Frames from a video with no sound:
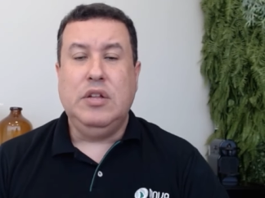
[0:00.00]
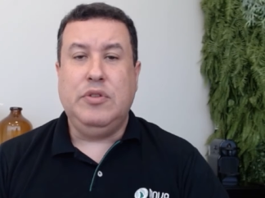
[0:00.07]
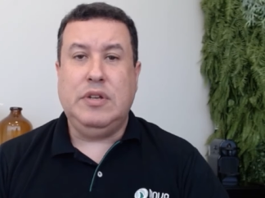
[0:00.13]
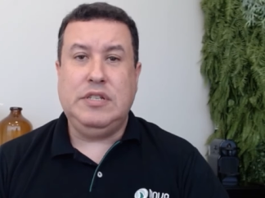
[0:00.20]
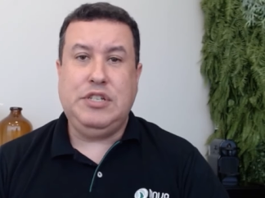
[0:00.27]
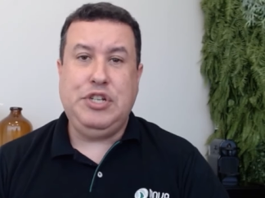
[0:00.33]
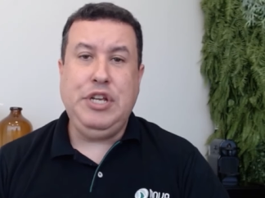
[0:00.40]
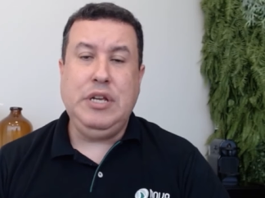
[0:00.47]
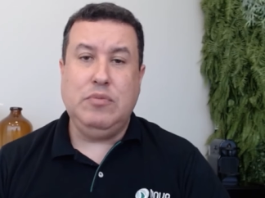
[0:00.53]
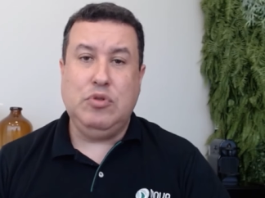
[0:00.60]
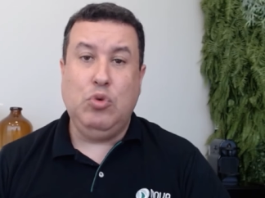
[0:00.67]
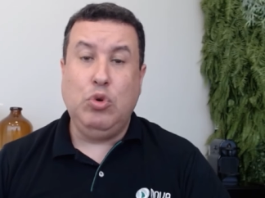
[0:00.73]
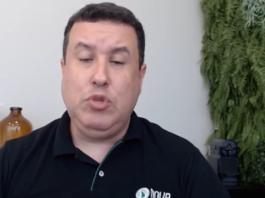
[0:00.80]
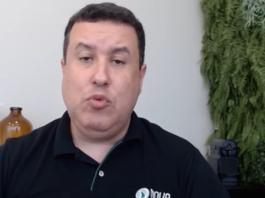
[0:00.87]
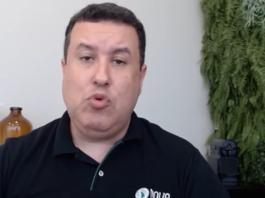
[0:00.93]
Nós tínhamos,
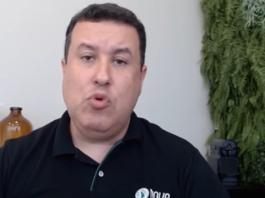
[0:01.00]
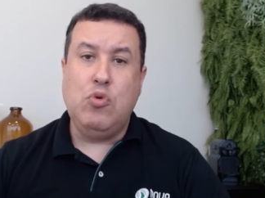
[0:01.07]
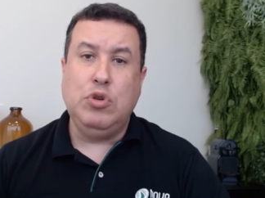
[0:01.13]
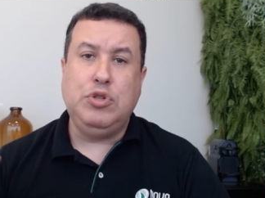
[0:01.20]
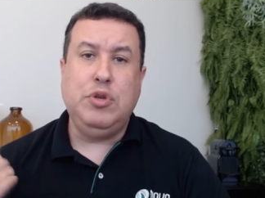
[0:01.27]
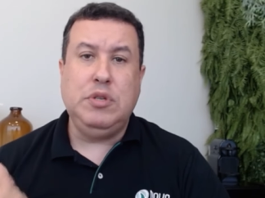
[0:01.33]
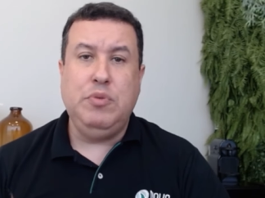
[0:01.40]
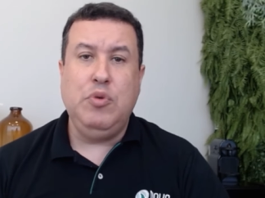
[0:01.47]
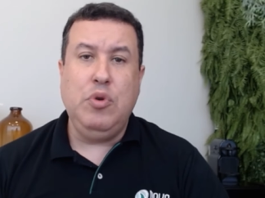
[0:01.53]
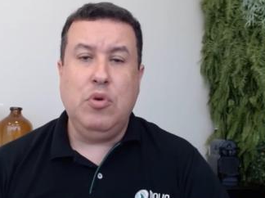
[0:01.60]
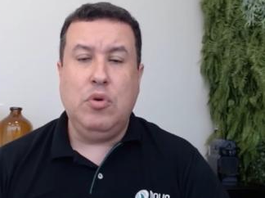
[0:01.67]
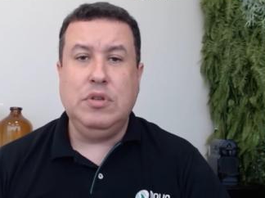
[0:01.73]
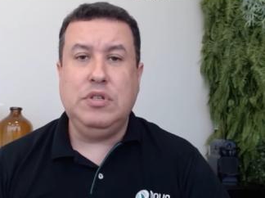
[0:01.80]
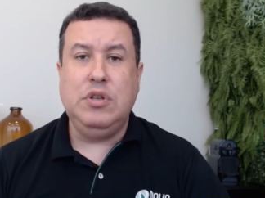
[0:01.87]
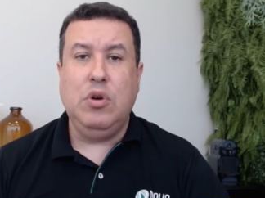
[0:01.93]
no último concurso de
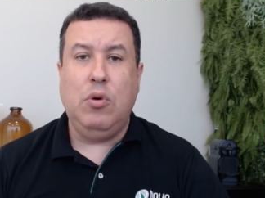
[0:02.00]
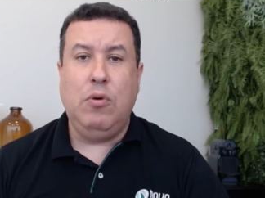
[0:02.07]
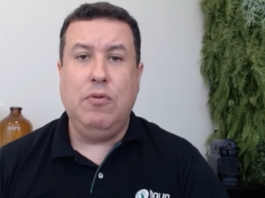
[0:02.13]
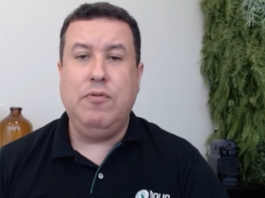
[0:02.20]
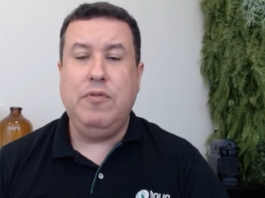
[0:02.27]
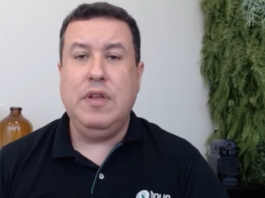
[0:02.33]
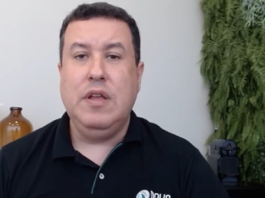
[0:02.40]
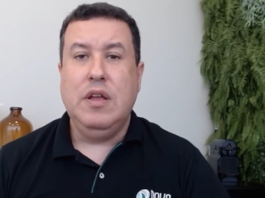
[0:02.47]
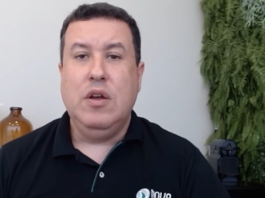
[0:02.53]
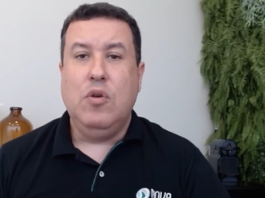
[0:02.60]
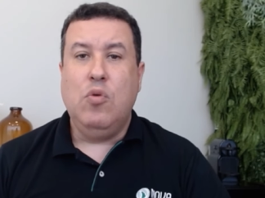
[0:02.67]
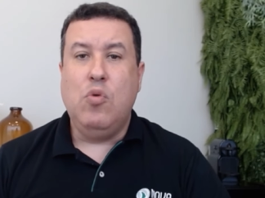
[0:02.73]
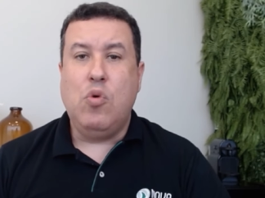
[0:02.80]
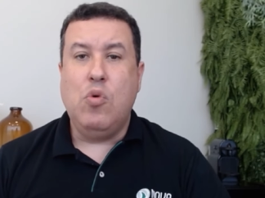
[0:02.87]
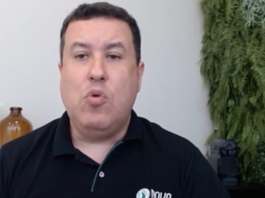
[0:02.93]
2011, houve
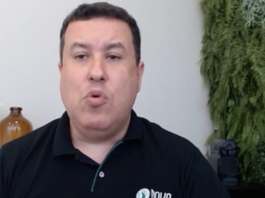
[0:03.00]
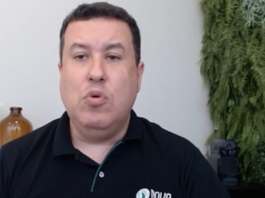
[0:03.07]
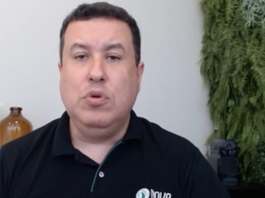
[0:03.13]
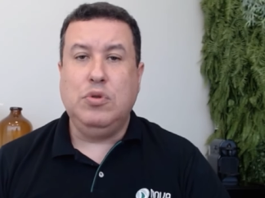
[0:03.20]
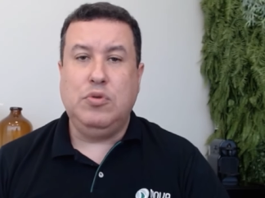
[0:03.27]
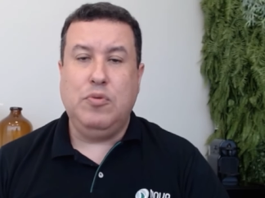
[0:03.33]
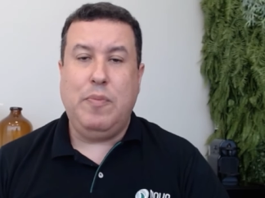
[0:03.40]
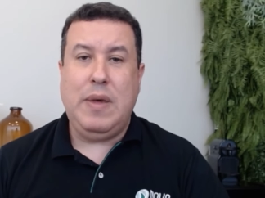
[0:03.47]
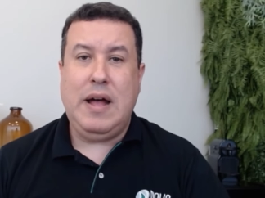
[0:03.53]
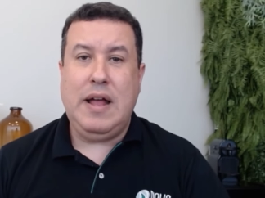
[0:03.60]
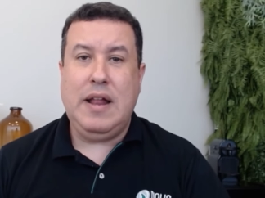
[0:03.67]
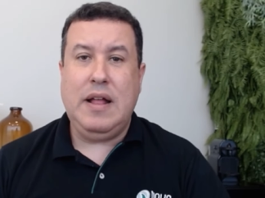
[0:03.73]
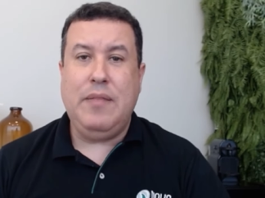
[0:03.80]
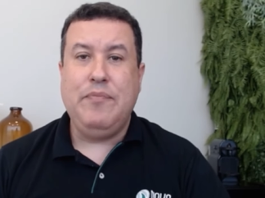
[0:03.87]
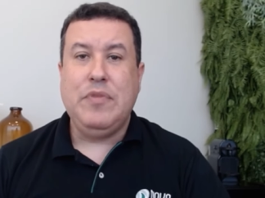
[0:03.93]
um concurso
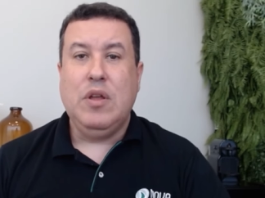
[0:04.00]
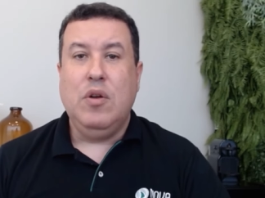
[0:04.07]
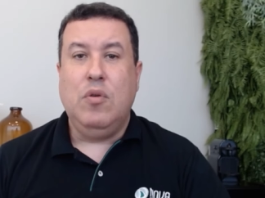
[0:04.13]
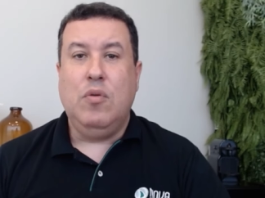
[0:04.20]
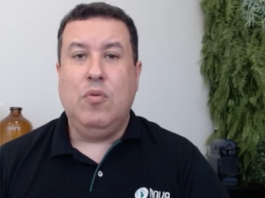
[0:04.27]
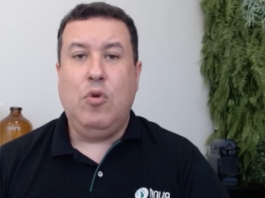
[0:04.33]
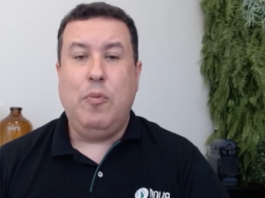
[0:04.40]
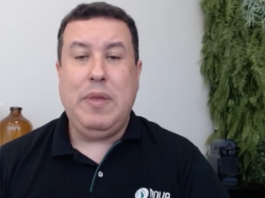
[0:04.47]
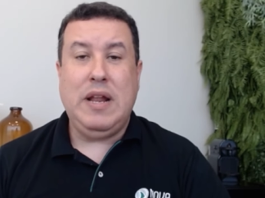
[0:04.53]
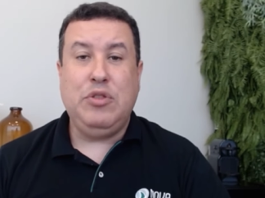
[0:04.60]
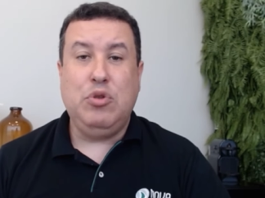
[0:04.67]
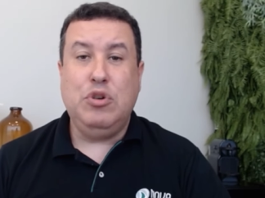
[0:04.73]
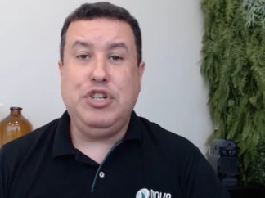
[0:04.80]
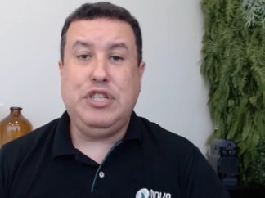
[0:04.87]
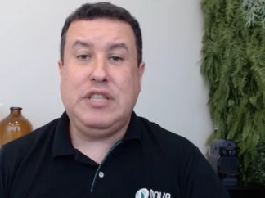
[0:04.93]
para um
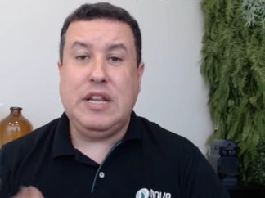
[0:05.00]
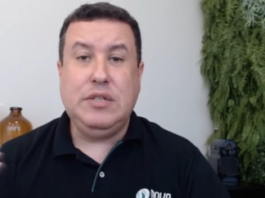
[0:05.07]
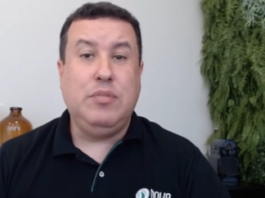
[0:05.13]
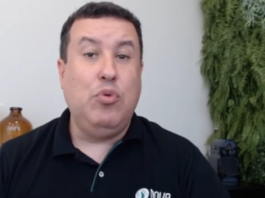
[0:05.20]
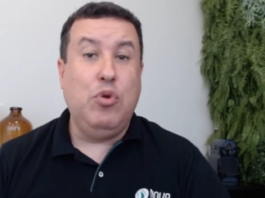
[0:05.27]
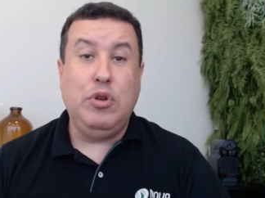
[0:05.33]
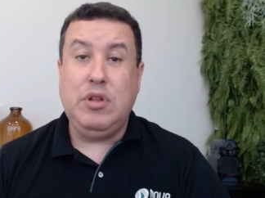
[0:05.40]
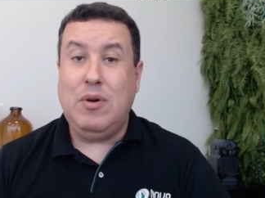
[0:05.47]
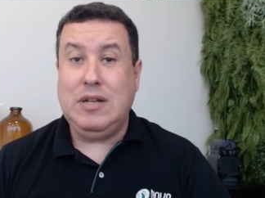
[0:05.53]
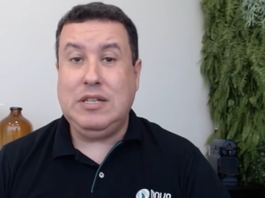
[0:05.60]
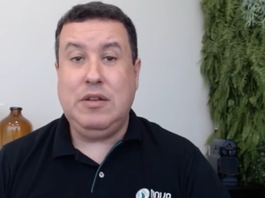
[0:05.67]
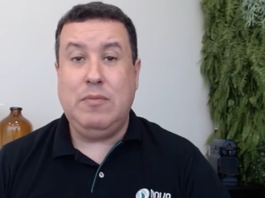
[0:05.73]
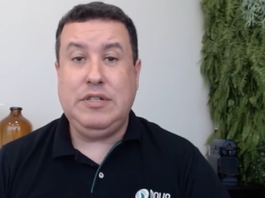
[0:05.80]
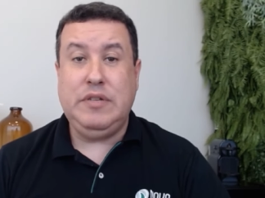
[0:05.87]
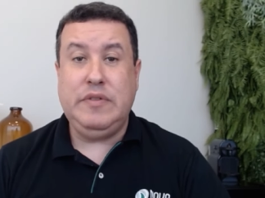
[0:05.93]
operador de transbordo, uma,
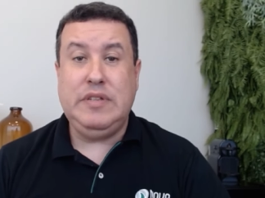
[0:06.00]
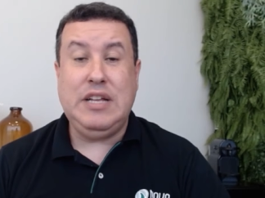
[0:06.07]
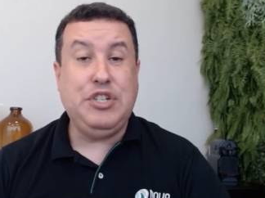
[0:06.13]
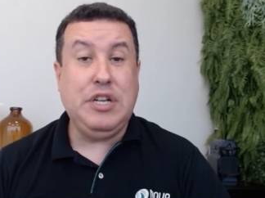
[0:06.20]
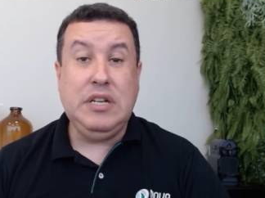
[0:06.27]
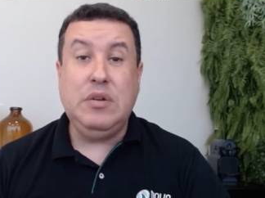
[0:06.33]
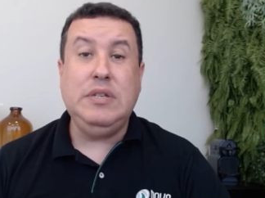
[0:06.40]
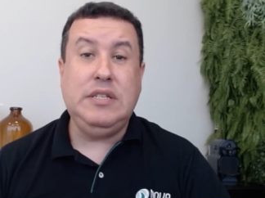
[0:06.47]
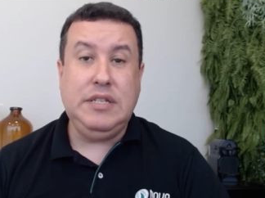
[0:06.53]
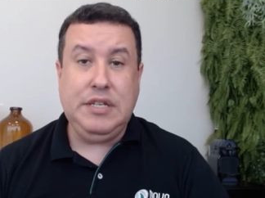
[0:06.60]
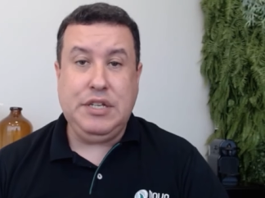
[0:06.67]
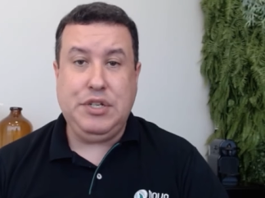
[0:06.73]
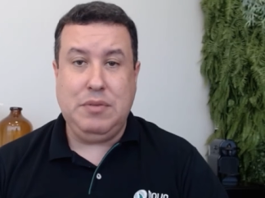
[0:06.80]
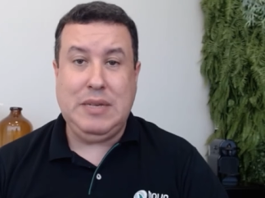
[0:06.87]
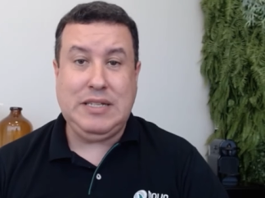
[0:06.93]
uma atividade que não
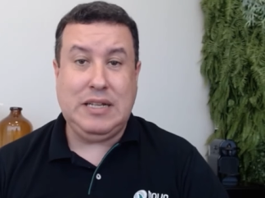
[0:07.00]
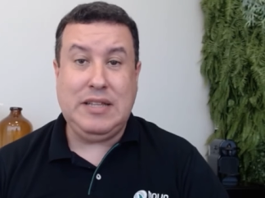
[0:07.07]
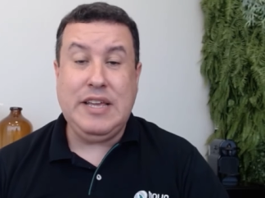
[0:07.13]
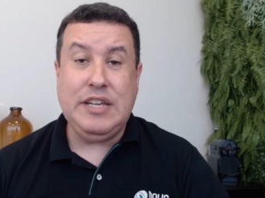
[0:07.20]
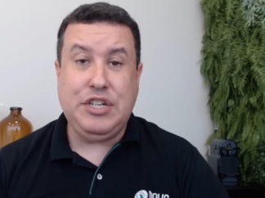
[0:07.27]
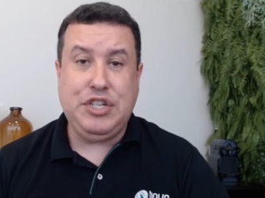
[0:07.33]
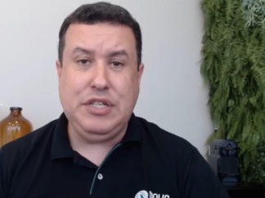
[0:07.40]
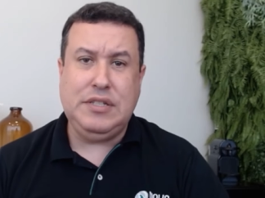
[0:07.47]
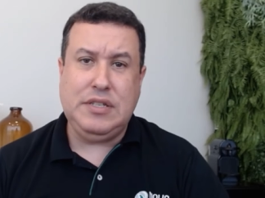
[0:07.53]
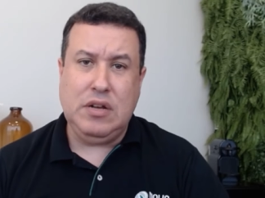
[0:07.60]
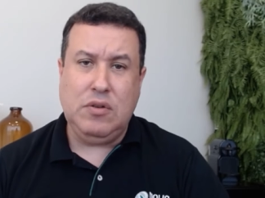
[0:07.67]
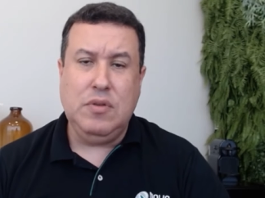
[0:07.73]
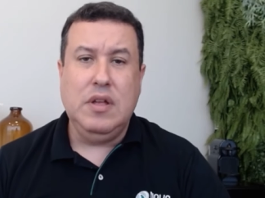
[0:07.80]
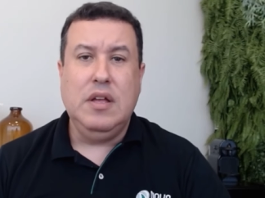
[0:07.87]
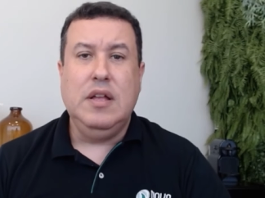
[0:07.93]
existe, mas ela está em
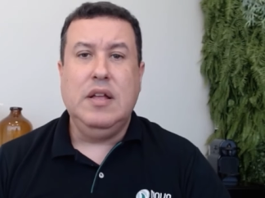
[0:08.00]
extinção,